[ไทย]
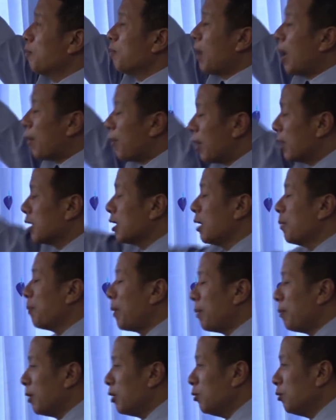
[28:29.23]
มาบังเกิด
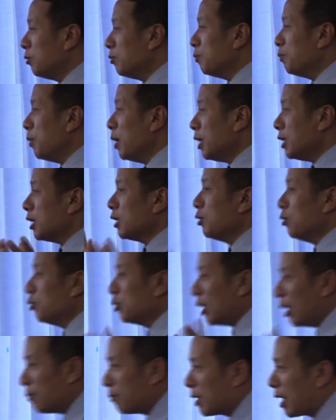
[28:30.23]
เป็นมนุษย์ เพื่อจะอยู่
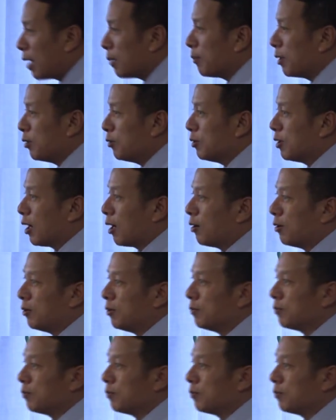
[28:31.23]
ท่ามกลางมนุษย์เรา